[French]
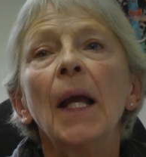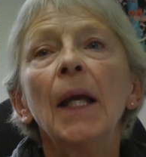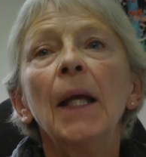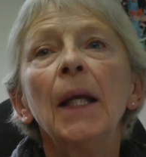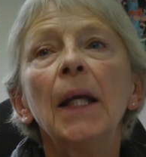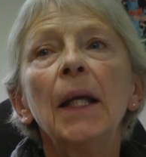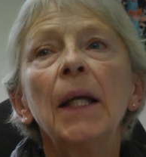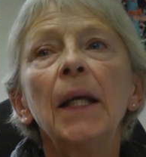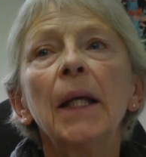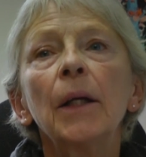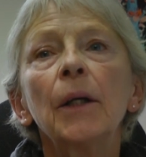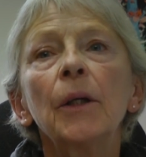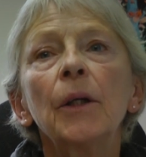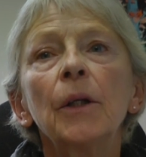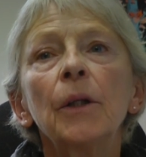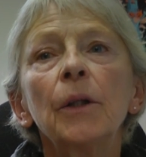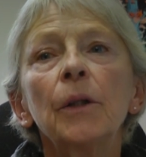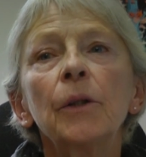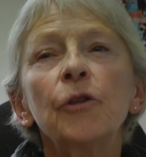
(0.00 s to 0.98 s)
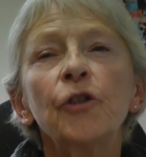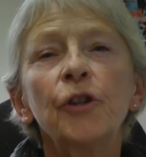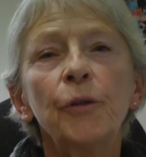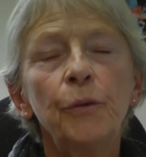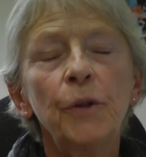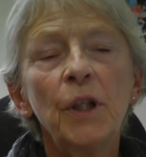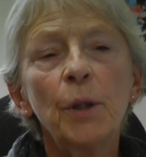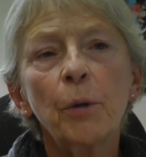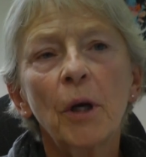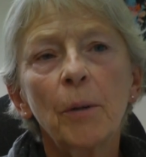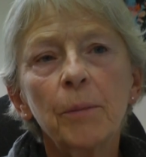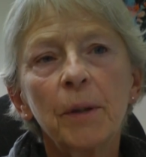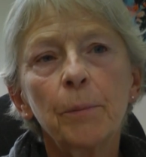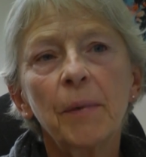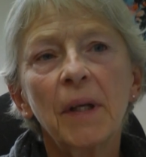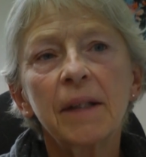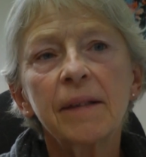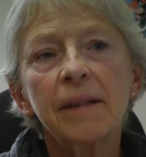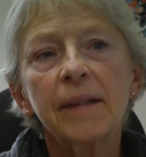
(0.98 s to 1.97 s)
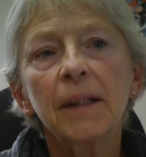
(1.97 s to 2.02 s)
Et euh, j'ai vu des
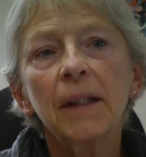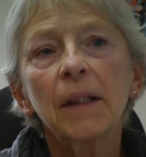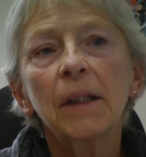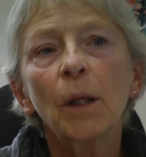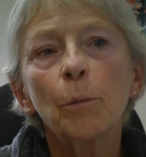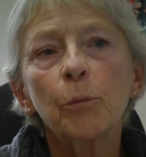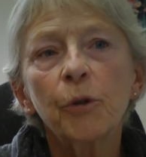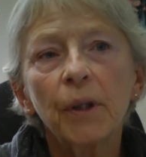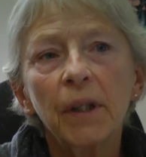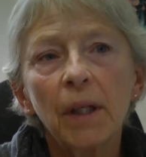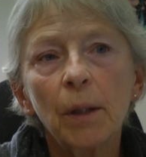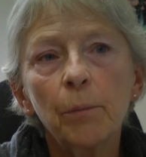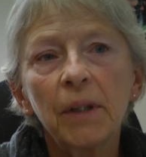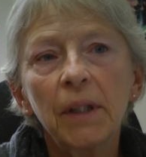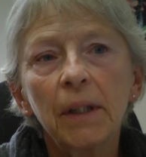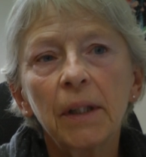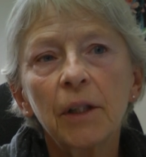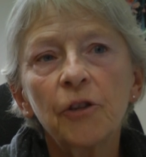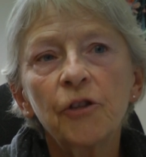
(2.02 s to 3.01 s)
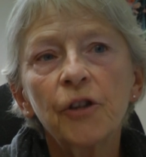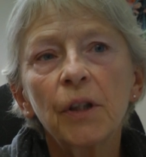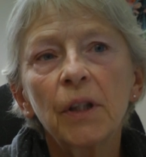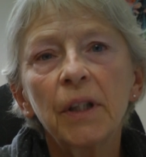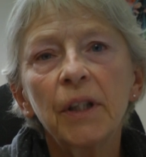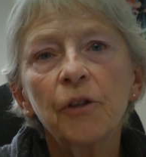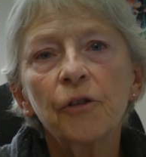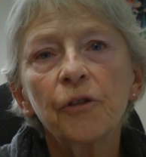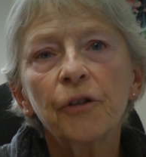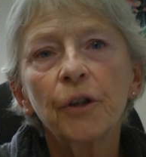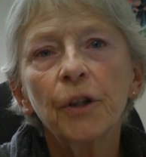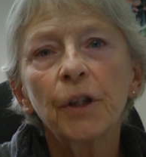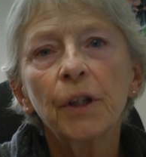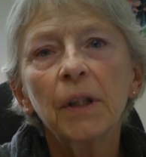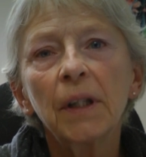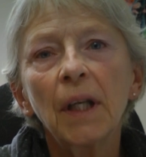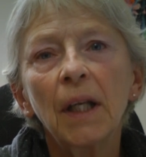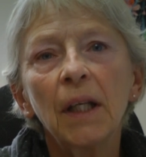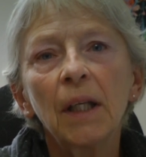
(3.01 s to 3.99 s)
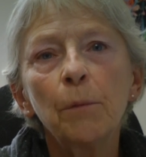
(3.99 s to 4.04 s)
problématiques d'employabilité chez les
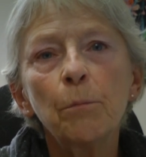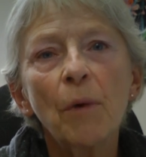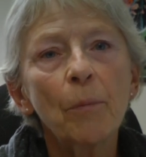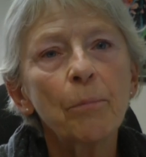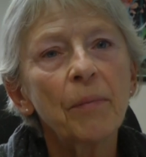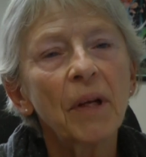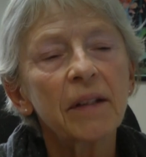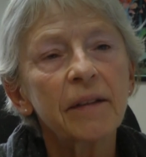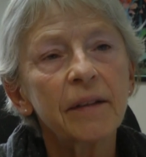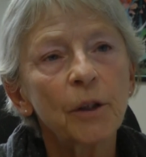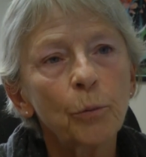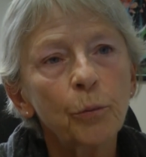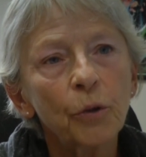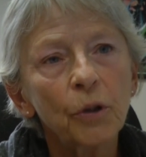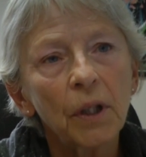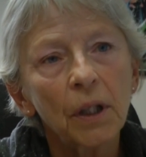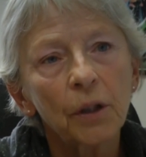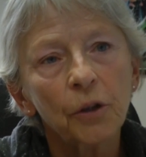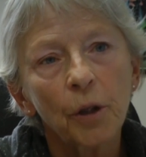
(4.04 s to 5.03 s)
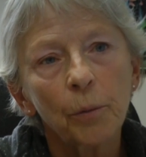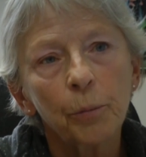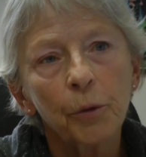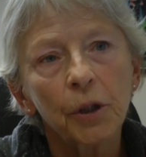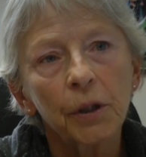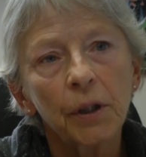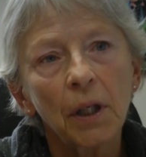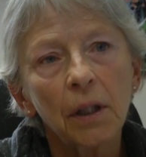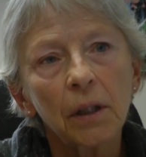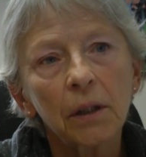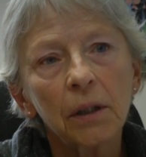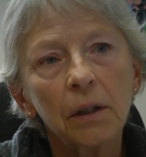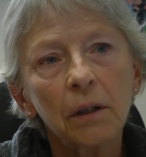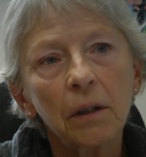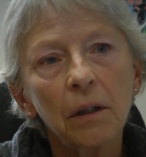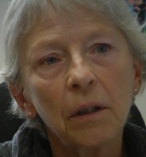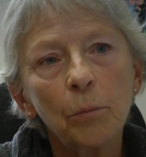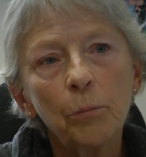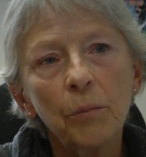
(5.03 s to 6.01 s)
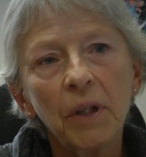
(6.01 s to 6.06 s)
jeunes et ma passion pour
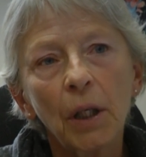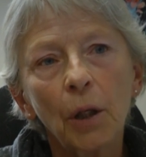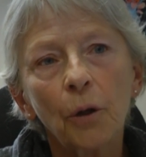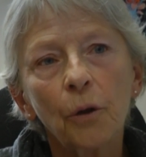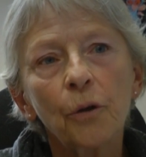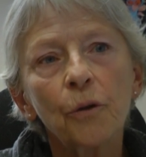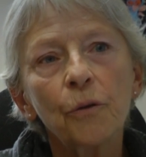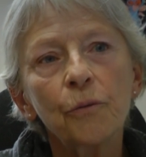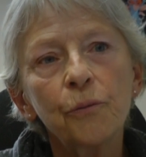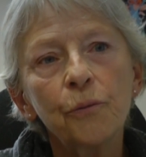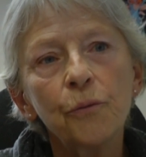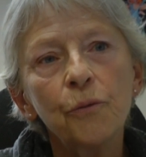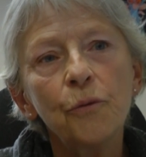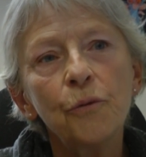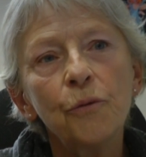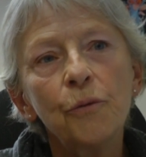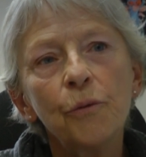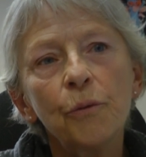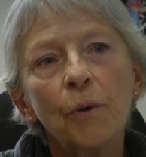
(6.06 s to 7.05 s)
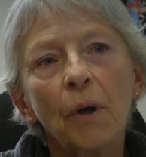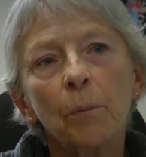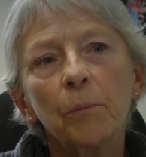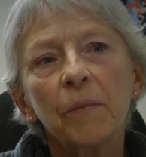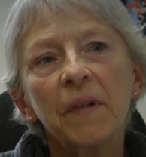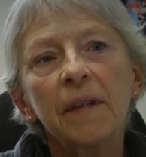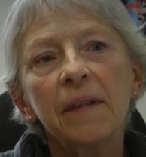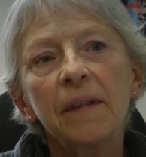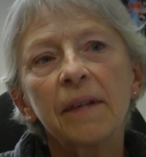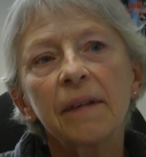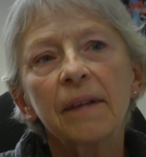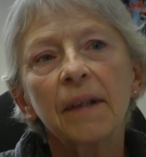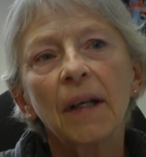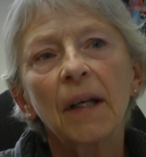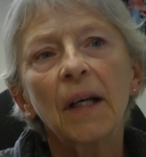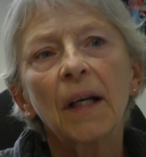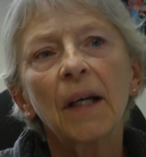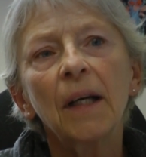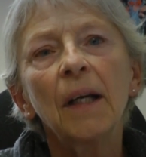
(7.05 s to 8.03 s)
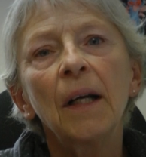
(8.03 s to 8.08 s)
l'entrepreneuriat m'est revenue en me
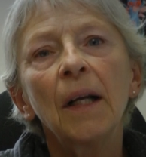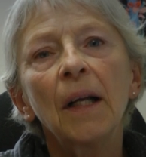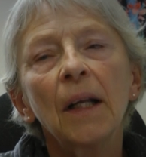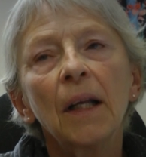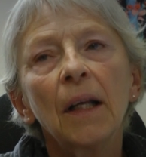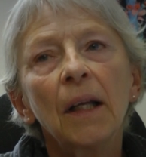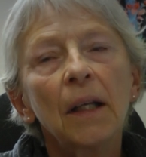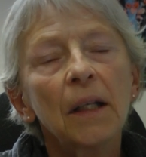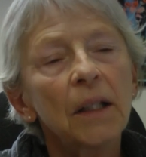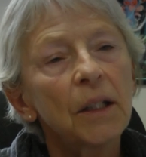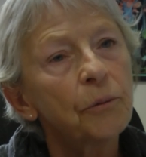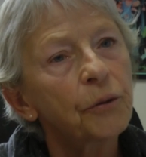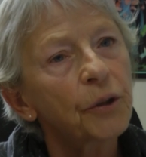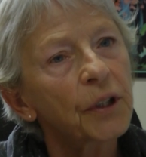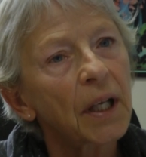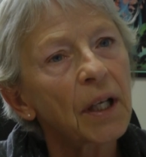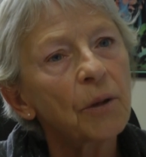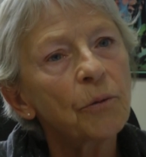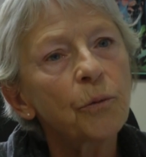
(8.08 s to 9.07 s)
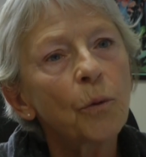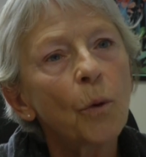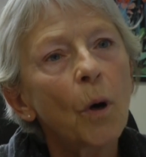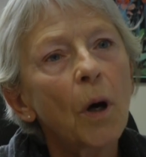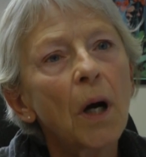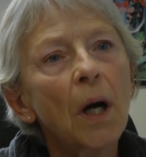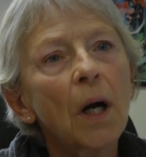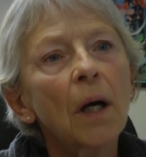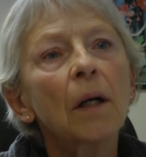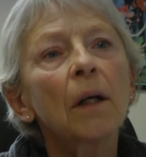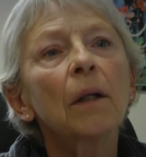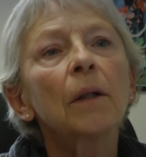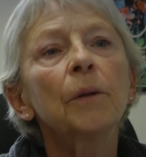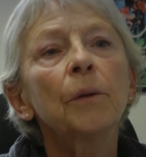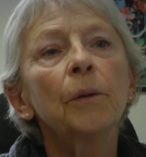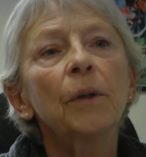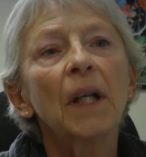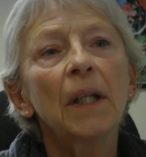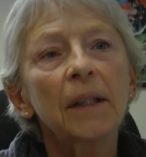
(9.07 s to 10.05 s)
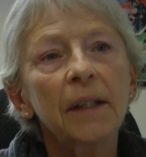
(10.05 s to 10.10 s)
disant il faudrait voir
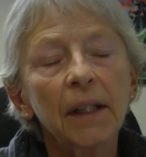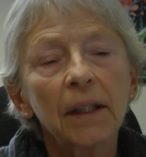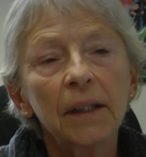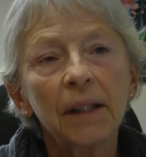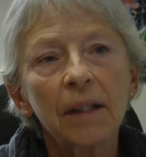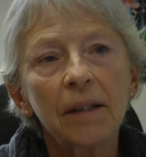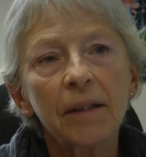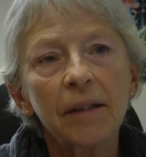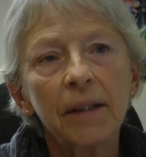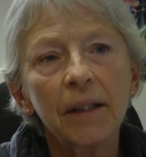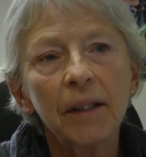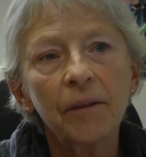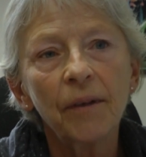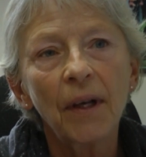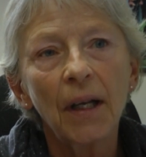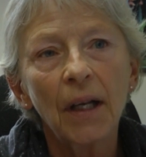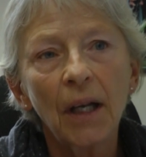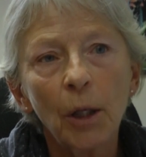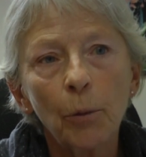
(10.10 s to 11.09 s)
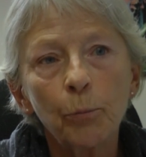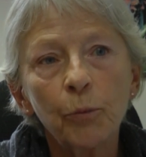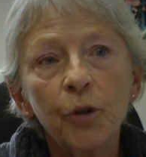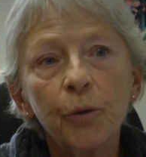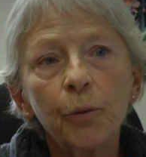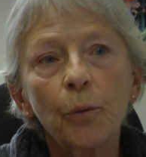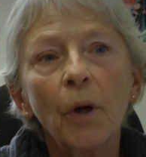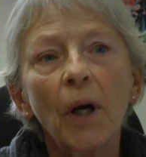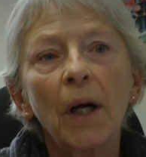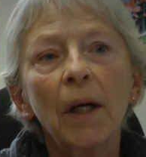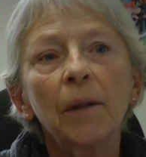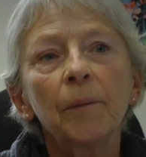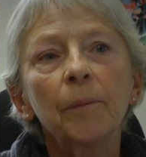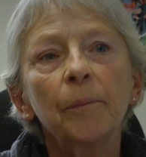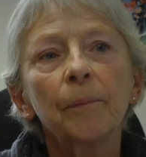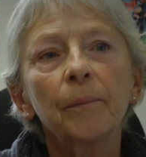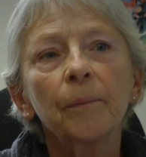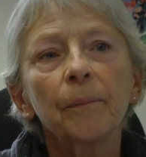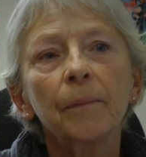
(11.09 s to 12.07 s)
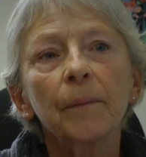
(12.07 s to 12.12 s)
une alternative à l'emploi
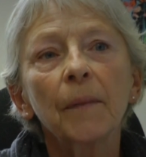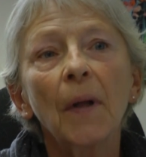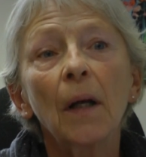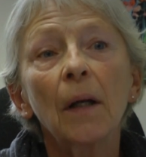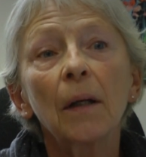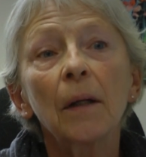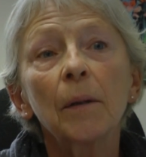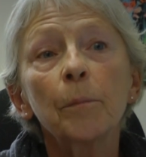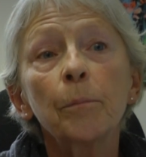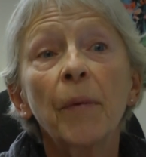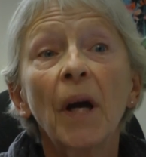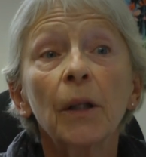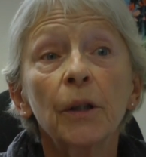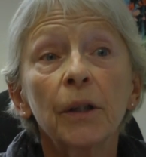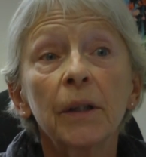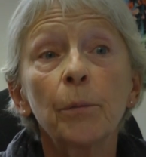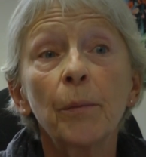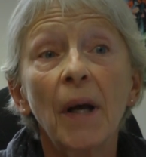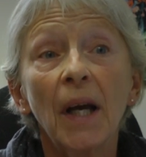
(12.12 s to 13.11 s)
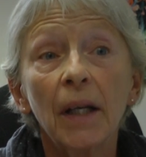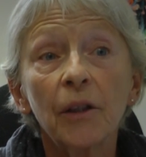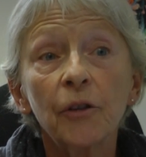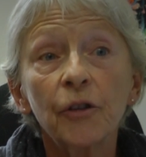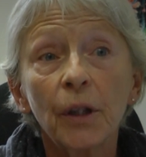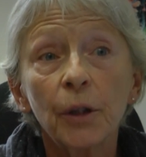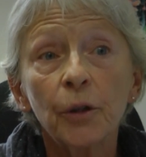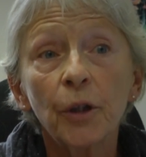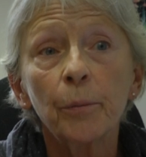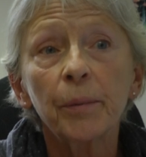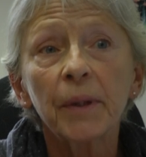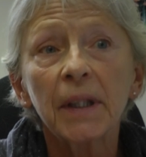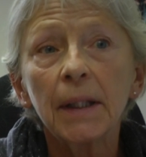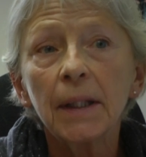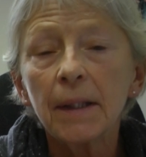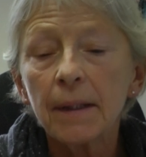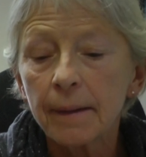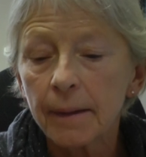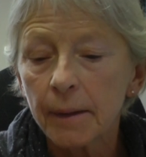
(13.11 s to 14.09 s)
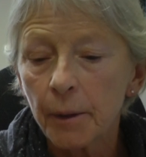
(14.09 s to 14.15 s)
par le démarrage
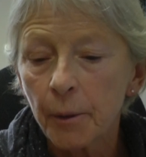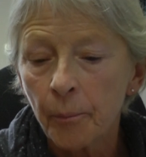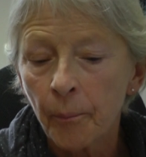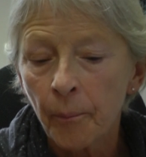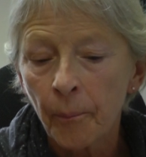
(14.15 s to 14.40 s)
d'entreprise.